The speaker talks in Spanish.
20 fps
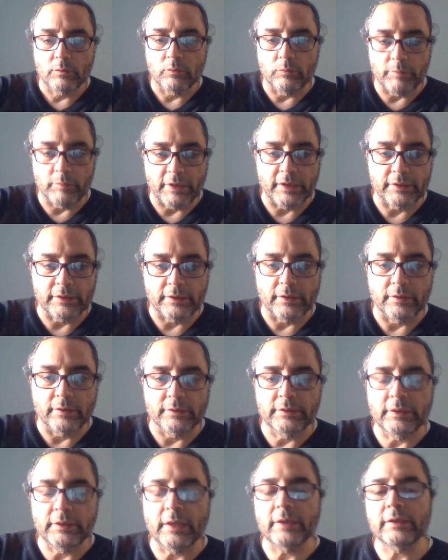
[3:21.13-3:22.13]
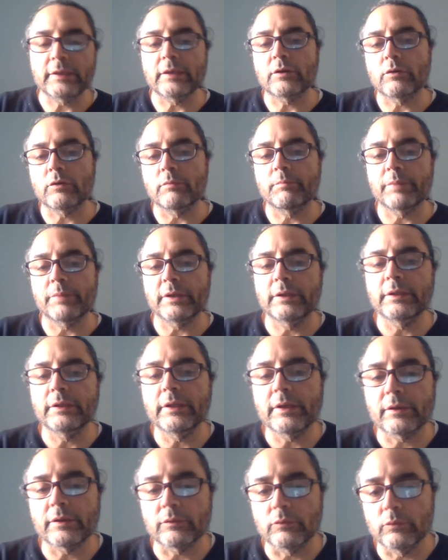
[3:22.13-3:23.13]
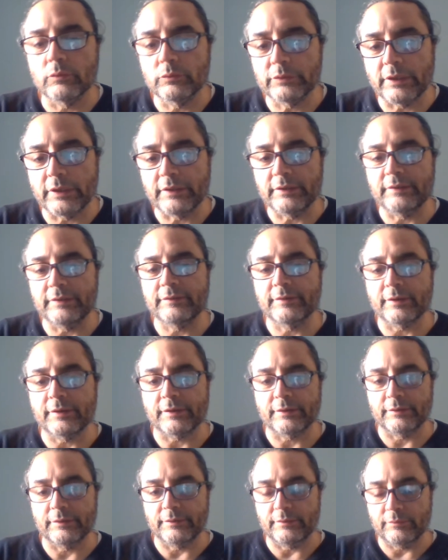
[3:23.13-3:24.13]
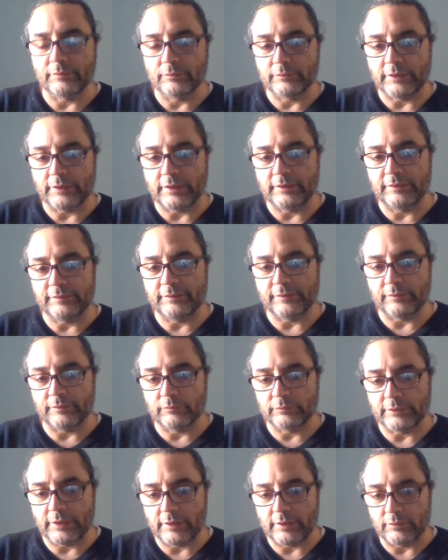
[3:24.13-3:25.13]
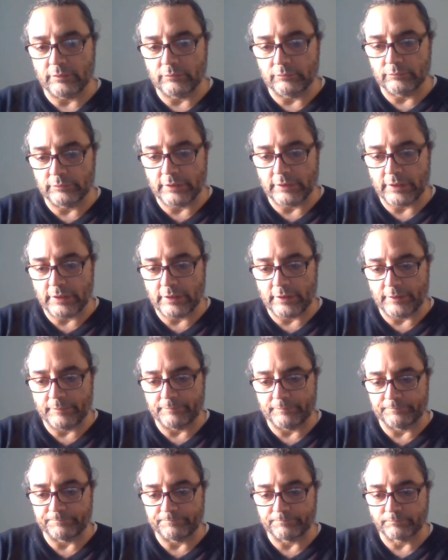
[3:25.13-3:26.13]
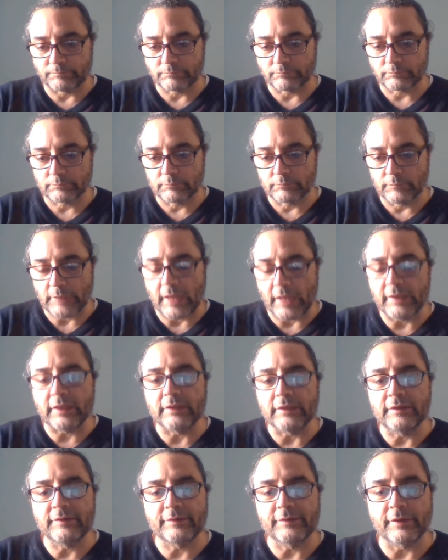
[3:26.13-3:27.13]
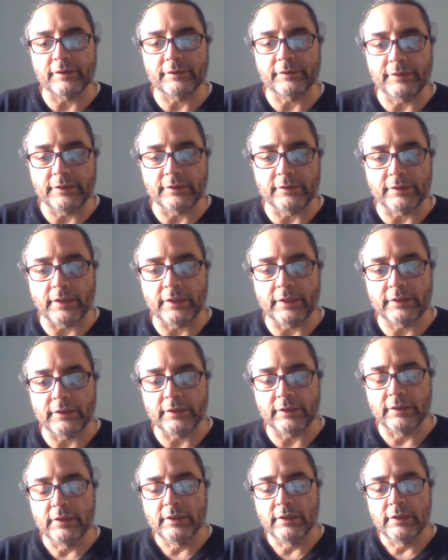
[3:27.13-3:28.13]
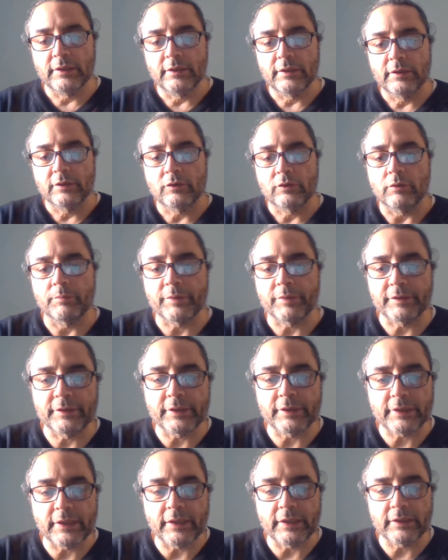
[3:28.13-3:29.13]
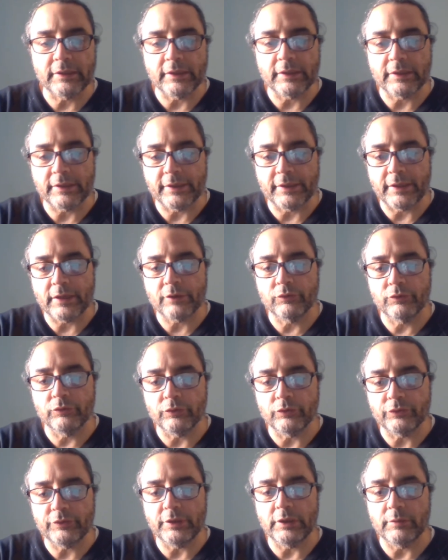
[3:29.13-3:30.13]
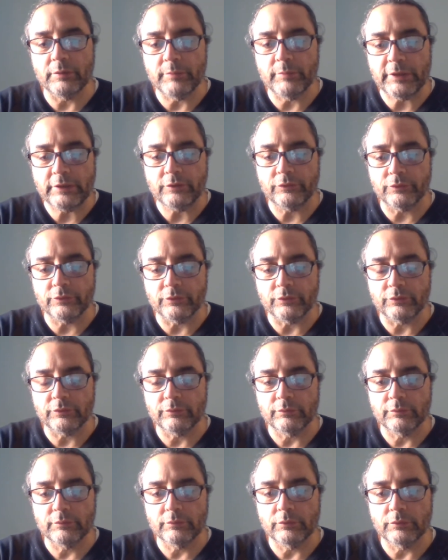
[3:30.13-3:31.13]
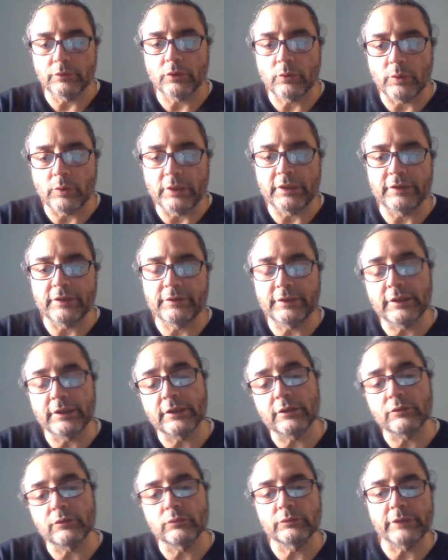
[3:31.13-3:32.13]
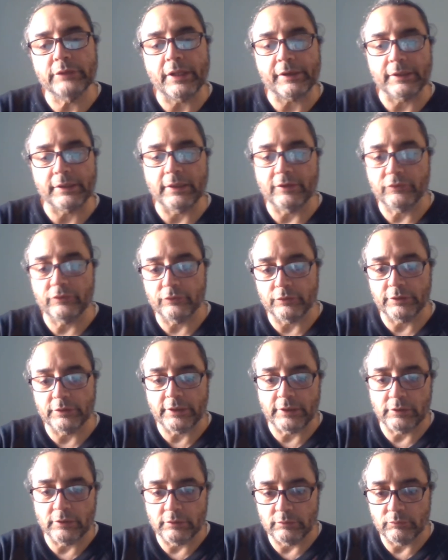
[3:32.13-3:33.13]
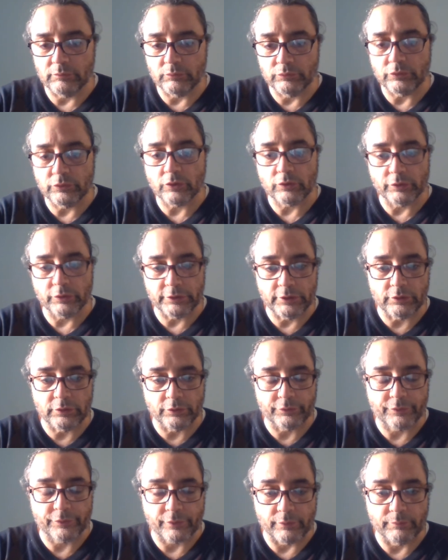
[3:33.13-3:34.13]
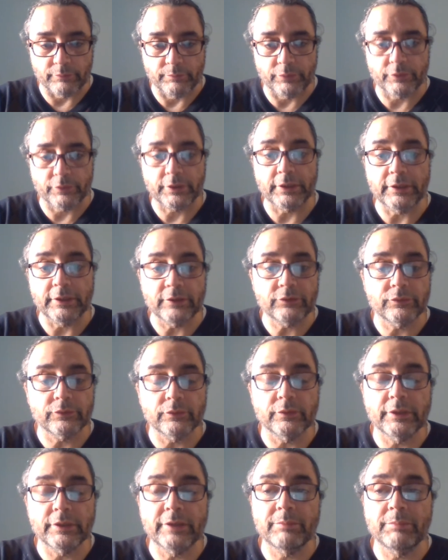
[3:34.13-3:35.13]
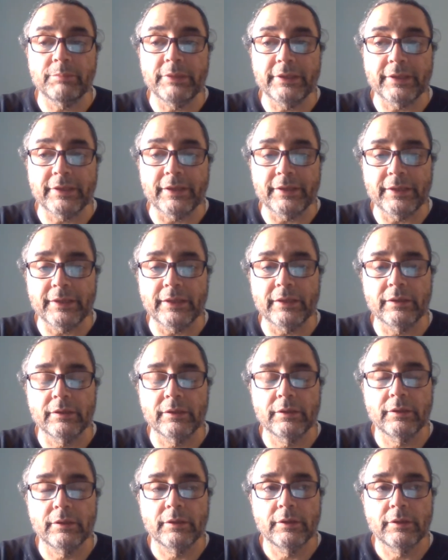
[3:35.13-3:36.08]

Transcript: humana y hay que comprender una, una, una hay que discernir, hay que comprender que hay que crear dos elementos los cuales tienen una relación el uno con el otro, porque esto explicaría,